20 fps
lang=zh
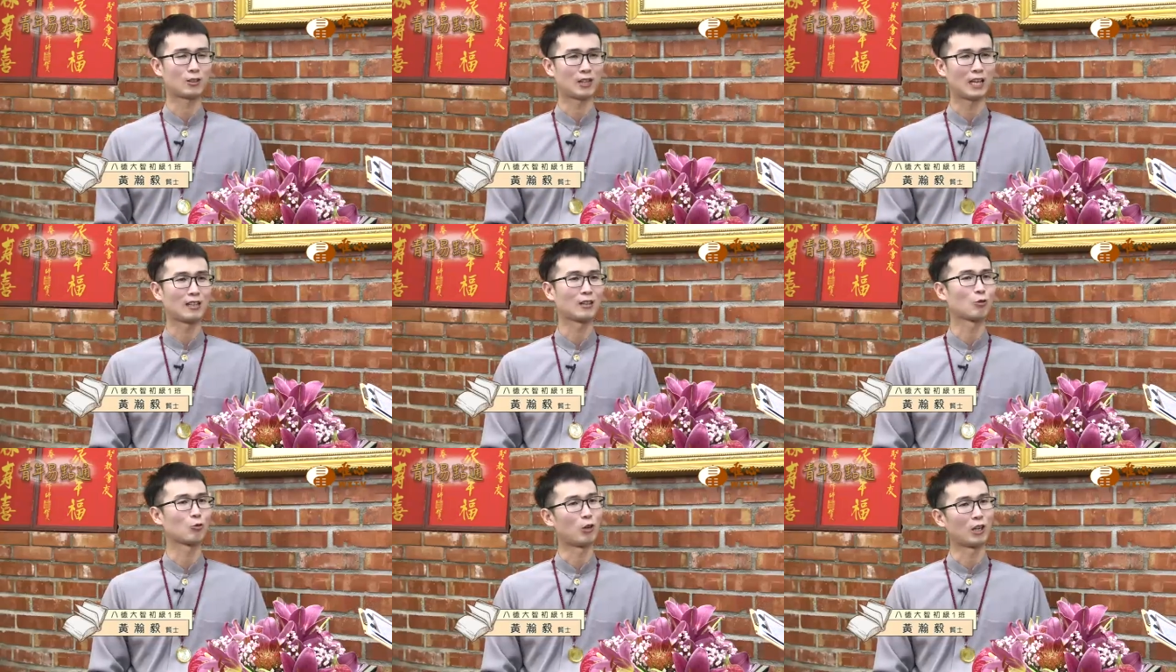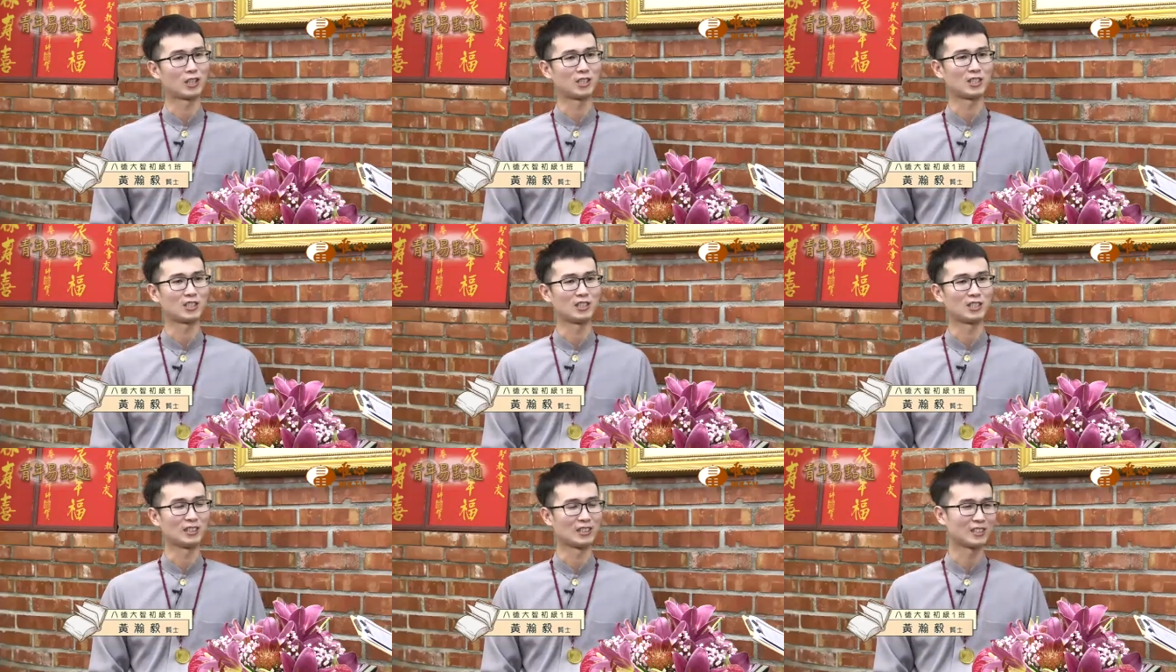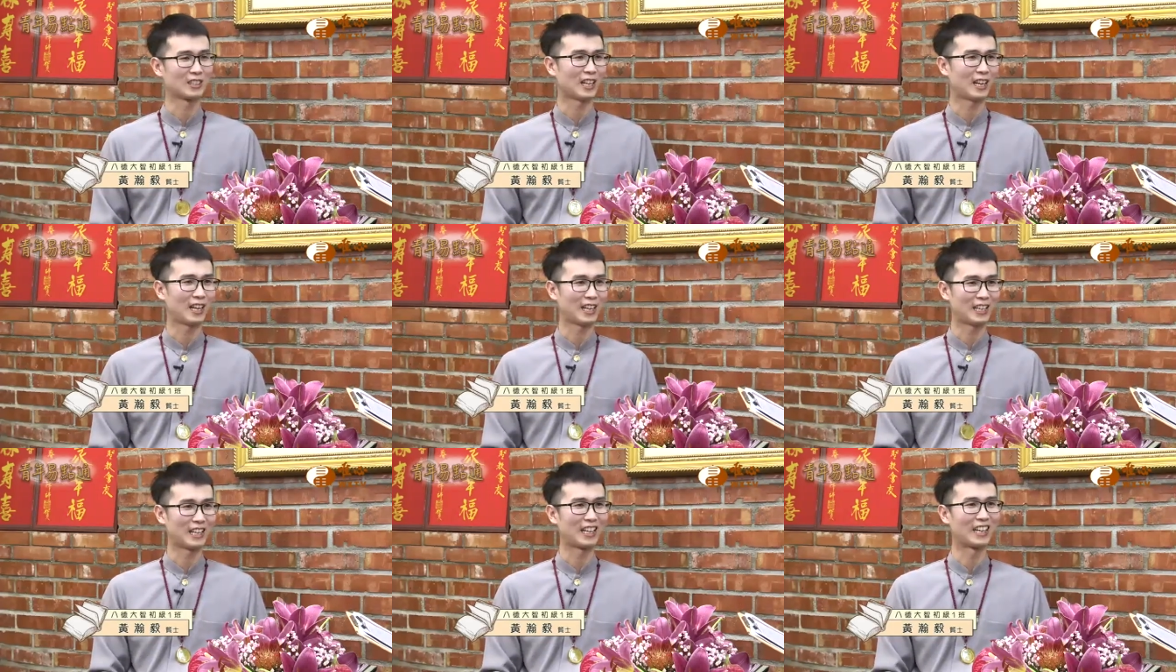探多吉，
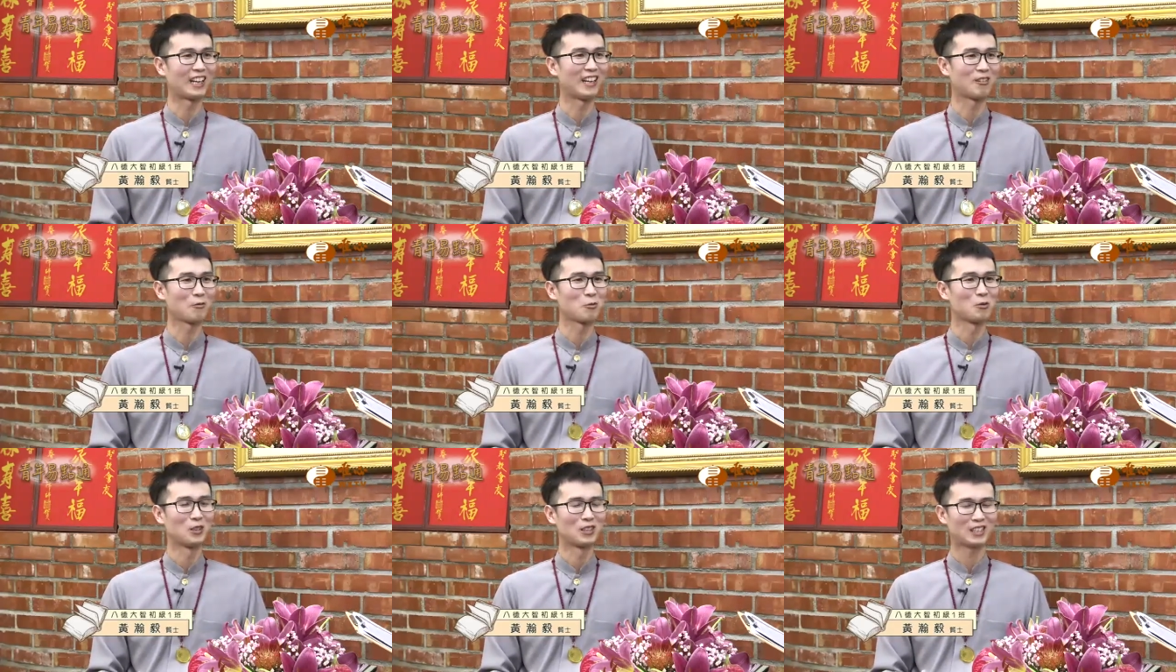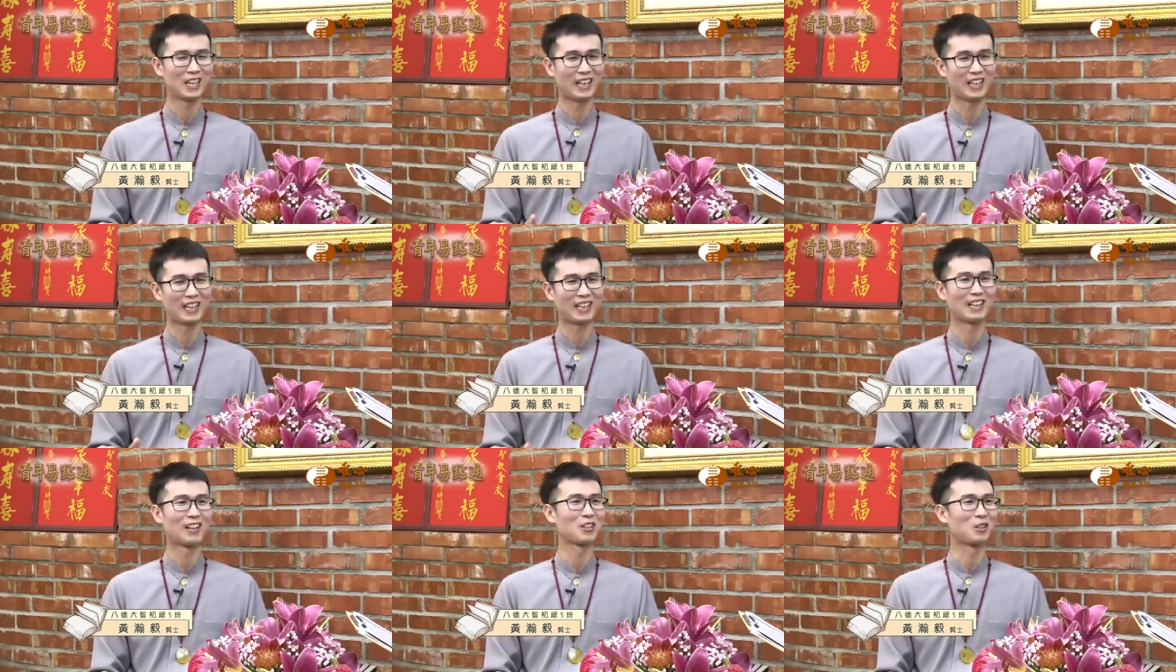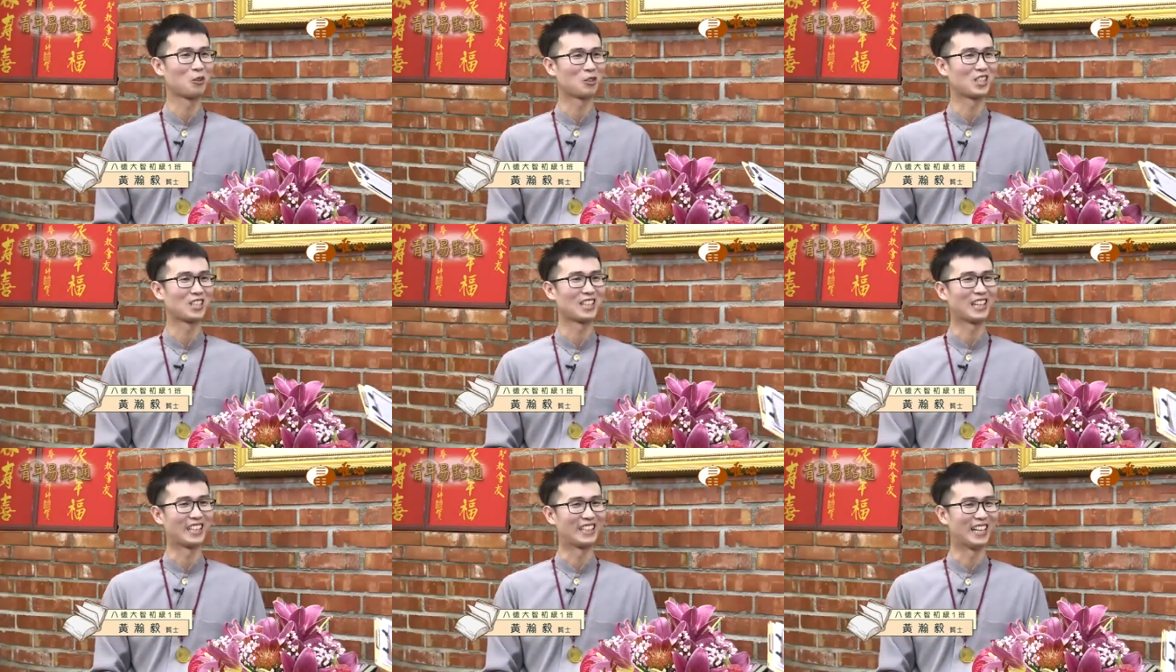他也要他也要有
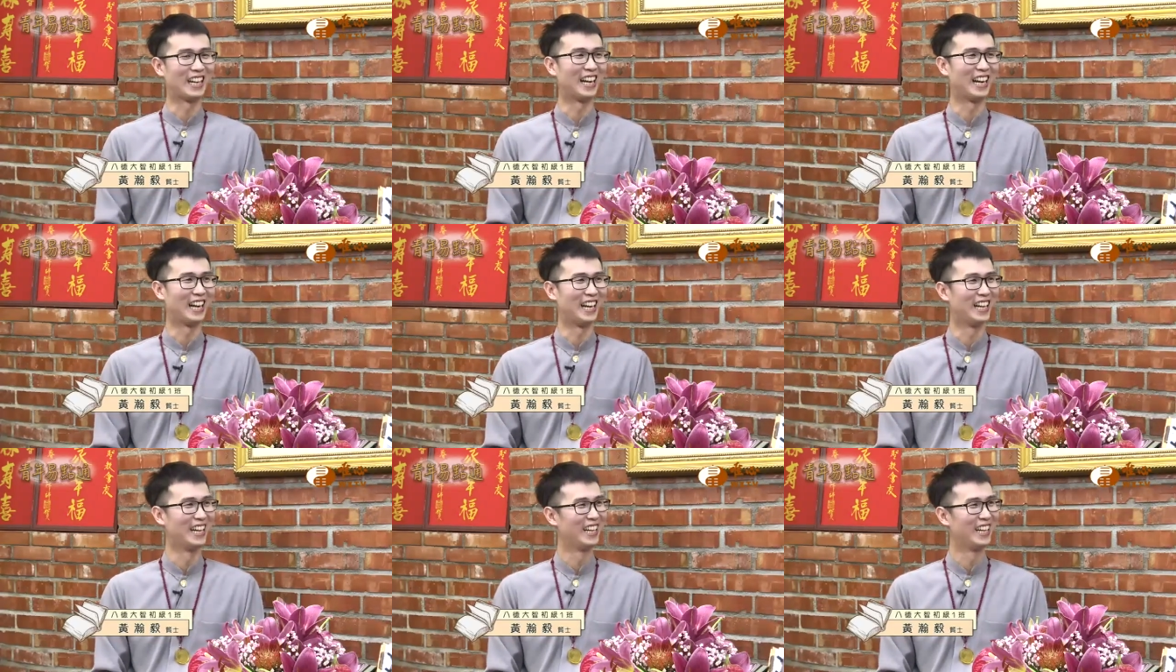钱啊！